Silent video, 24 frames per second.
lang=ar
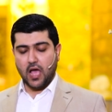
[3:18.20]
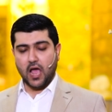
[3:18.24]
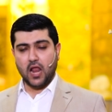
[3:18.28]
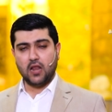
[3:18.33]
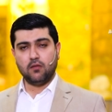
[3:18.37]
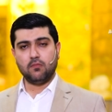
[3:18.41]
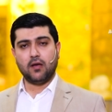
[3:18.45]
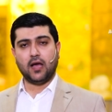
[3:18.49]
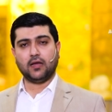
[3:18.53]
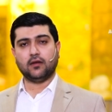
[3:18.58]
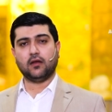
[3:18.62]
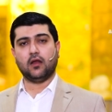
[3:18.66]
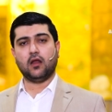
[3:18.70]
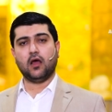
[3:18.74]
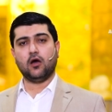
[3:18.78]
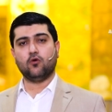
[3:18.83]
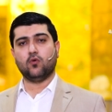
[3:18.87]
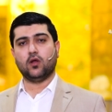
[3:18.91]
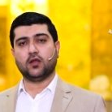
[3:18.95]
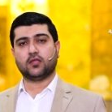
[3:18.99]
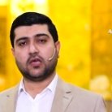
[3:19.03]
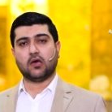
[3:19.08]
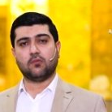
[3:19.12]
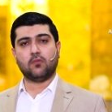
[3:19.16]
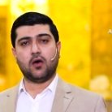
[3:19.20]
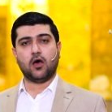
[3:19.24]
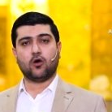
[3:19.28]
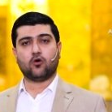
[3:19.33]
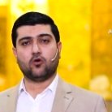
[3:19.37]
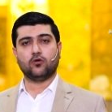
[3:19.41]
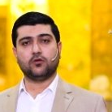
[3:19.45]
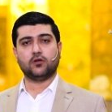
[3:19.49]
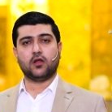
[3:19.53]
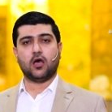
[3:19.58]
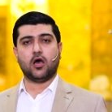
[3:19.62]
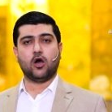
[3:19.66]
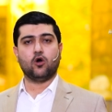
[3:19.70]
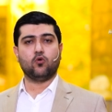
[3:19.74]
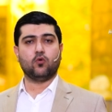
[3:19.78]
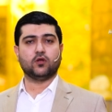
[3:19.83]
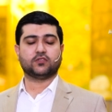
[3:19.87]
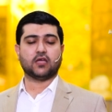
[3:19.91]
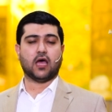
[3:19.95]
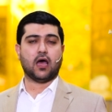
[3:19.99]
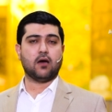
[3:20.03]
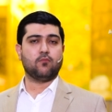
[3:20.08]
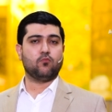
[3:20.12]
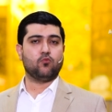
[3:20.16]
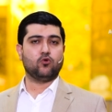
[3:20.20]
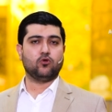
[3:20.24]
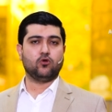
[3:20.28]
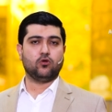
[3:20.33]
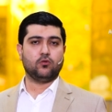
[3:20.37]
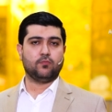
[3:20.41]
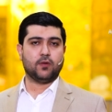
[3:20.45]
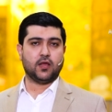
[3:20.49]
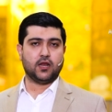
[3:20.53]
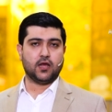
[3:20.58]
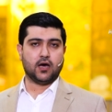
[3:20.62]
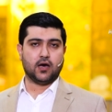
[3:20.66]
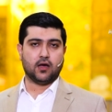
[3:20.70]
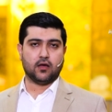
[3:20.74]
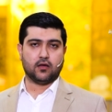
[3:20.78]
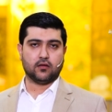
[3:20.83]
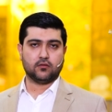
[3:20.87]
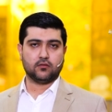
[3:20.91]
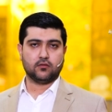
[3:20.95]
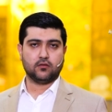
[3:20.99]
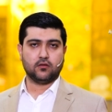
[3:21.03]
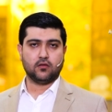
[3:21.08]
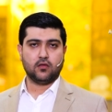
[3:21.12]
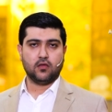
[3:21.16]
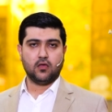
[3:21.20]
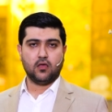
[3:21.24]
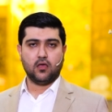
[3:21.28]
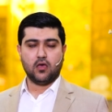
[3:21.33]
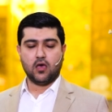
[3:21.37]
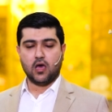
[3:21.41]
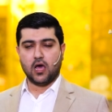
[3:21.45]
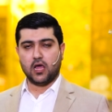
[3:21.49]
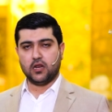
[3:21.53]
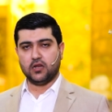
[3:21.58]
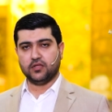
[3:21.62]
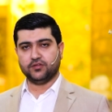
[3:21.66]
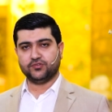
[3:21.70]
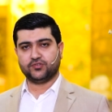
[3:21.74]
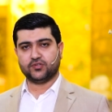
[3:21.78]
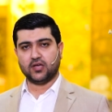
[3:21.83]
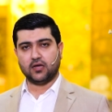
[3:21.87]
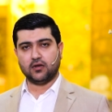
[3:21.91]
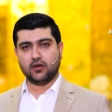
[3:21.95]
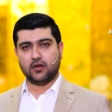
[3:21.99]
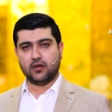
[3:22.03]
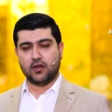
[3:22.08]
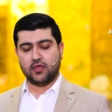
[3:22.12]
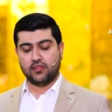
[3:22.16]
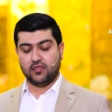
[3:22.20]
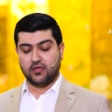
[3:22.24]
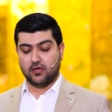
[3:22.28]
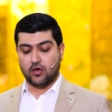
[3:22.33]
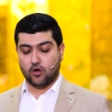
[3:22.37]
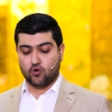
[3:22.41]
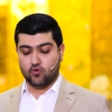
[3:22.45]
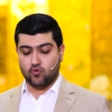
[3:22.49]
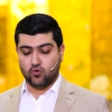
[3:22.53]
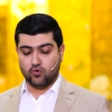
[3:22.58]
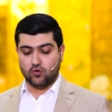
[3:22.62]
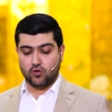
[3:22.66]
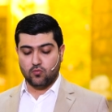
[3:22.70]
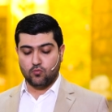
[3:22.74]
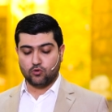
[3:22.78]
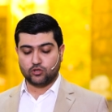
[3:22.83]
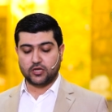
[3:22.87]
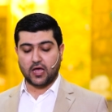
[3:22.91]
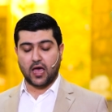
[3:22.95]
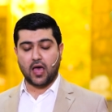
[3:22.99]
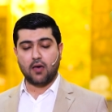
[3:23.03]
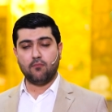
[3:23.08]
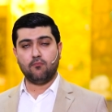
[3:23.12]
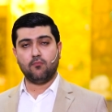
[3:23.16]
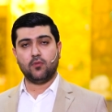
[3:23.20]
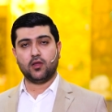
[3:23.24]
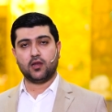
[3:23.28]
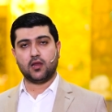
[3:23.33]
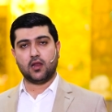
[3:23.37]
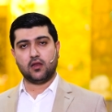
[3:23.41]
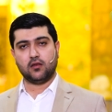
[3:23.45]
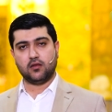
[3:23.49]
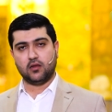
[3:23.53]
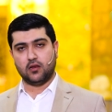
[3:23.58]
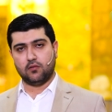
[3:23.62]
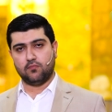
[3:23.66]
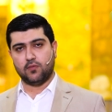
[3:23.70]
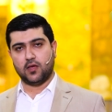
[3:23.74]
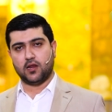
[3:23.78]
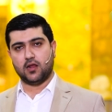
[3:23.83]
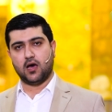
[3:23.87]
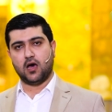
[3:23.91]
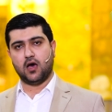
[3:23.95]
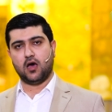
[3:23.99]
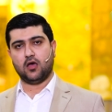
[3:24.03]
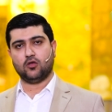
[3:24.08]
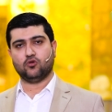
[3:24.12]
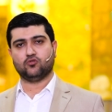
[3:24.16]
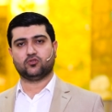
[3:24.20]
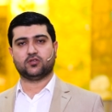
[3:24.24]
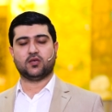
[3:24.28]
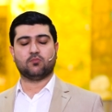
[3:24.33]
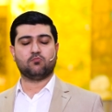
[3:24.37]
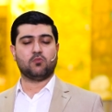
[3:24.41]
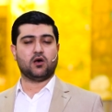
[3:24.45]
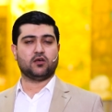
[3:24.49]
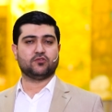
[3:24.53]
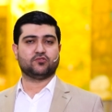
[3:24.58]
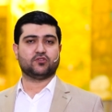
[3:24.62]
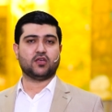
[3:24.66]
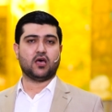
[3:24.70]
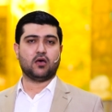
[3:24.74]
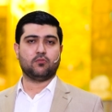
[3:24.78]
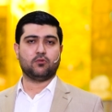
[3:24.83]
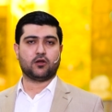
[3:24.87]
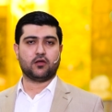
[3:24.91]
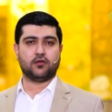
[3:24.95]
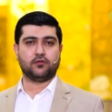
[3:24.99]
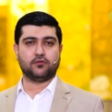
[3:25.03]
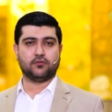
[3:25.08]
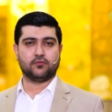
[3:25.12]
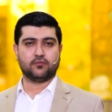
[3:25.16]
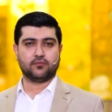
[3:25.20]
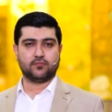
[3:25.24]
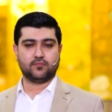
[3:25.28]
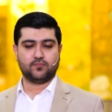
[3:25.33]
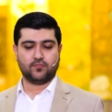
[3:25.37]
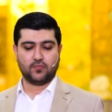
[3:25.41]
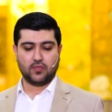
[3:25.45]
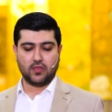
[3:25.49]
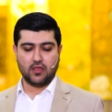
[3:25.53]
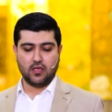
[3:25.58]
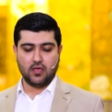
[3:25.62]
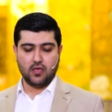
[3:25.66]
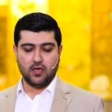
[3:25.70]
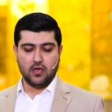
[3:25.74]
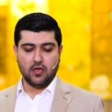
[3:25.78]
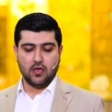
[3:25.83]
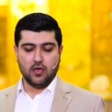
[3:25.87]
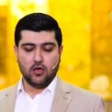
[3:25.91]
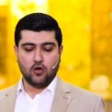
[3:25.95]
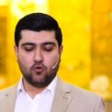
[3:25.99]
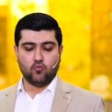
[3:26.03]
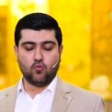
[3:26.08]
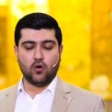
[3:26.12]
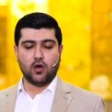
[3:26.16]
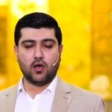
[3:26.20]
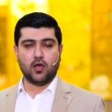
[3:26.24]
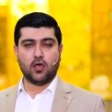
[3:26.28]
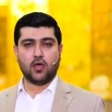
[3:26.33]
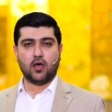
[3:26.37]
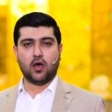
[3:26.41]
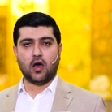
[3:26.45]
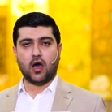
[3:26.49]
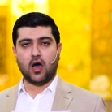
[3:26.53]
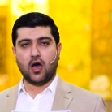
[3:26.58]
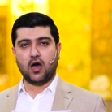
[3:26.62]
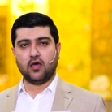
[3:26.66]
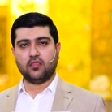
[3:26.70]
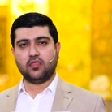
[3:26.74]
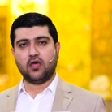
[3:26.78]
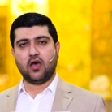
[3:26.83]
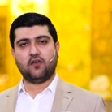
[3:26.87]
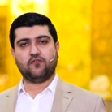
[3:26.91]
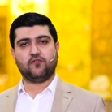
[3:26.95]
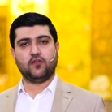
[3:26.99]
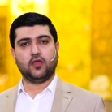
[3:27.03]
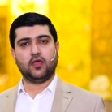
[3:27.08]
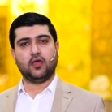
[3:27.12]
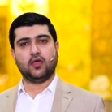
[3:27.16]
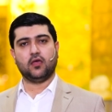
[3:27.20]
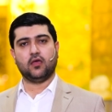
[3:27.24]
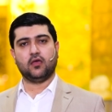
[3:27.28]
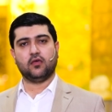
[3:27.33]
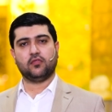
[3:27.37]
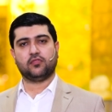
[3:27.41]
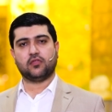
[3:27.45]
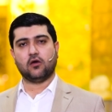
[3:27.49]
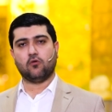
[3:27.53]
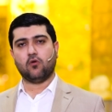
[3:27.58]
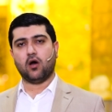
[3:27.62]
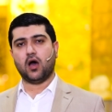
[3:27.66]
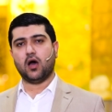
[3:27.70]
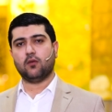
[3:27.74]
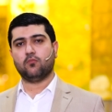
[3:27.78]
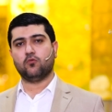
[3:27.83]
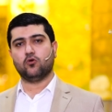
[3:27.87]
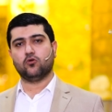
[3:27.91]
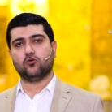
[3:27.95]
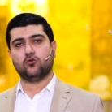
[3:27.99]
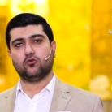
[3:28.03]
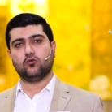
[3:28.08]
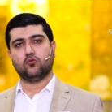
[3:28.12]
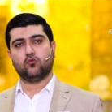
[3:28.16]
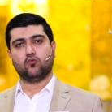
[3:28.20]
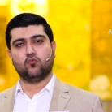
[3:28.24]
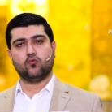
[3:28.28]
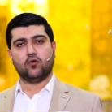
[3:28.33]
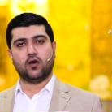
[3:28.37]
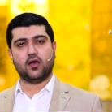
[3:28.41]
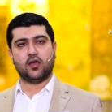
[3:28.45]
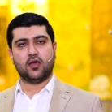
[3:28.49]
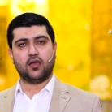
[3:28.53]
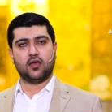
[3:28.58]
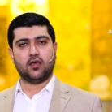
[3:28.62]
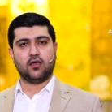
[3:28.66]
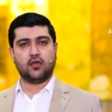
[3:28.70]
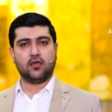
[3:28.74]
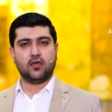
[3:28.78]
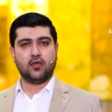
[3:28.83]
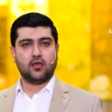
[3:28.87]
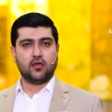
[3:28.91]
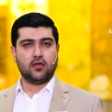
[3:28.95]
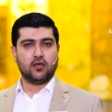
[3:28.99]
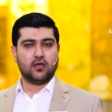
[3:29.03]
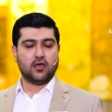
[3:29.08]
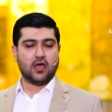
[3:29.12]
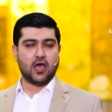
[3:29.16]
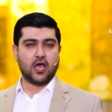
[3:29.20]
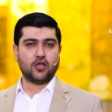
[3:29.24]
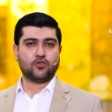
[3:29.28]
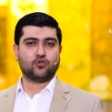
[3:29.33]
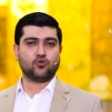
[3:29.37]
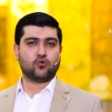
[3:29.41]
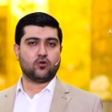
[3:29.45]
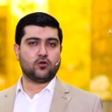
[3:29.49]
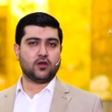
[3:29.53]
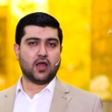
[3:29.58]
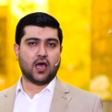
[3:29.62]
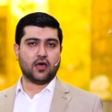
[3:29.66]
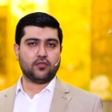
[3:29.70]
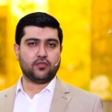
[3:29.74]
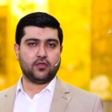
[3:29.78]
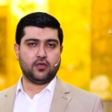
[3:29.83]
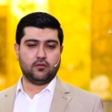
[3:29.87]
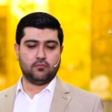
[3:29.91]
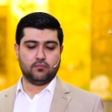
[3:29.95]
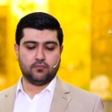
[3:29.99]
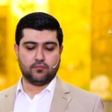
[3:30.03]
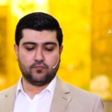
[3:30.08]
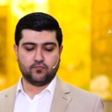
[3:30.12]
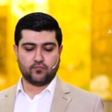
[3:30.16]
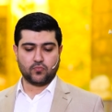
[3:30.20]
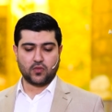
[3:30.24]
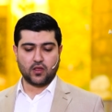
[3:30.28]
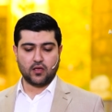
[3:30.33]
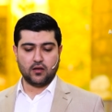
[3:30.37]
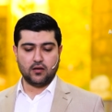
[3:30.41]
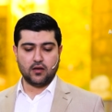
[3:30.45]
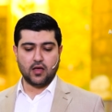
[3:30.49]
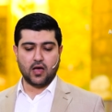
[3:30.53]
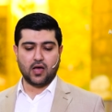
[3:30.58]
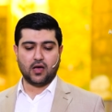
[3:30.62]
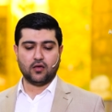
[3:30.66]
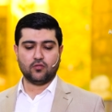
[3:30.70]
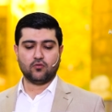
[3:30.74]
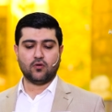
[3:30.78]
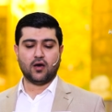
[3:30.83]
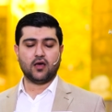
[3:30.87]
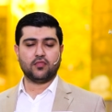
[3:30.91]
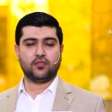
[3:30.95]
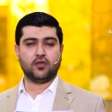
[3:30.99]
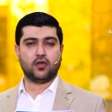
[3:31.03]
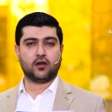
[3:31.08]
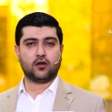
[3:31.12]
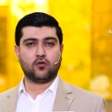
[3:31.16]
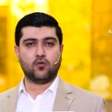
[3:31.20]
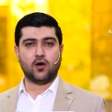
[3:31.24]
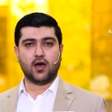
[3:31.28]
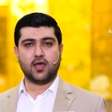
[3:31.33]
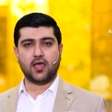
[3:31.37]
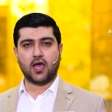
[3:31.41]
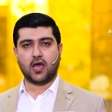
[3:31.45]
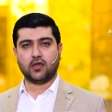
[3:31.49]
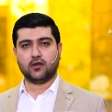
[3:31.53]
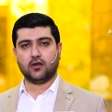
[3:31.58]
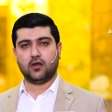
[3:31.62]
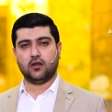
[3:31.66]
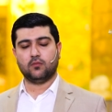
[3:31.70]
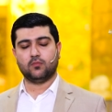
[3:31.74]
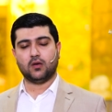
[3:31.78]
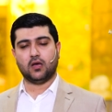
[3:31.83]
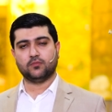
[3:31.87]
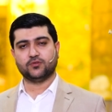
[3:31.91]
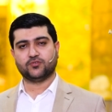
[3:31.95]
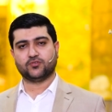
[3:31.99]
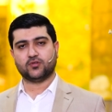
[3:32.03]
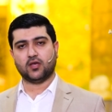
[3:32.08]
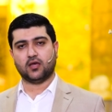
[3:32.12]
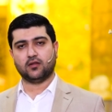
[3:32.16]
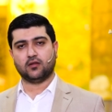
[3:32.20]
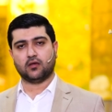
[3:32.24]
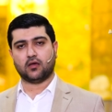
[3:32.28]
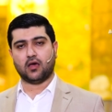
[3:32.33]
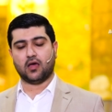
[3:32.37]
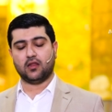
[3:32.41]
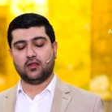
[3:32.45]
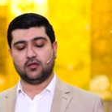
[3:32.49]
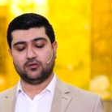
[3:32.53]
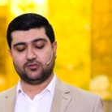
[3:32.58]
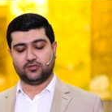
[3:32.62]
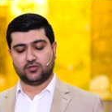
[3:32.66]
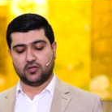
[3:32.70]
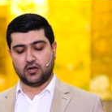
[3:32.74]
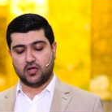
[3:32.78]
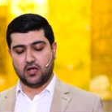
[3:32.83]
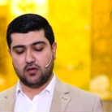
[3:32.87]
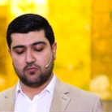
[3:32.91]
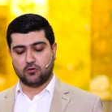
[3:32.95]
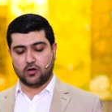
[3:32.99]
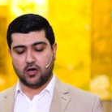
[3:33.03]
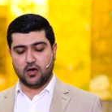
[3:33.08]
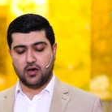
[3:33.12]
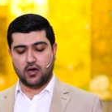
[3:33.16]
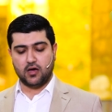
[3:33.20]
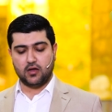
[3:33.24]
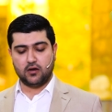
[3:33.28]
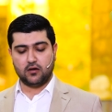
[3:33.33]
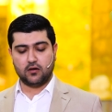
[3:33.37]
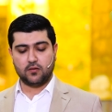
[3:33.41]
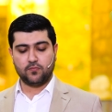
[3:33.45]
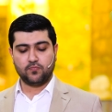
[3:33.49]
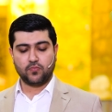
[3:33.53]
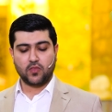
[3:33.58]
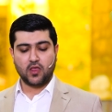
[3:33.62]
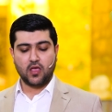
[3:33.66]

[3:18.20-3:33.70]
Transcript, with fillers: المعنى الأول كما قلنا هو تحمل البلاء الإنسان الذي يكون متحملا للبلاء يسمى صابرا وهذا فيه ثواب وأجر عظيم لاحظوا هذه الرواية عن الإمام الصادق عليه السلام قال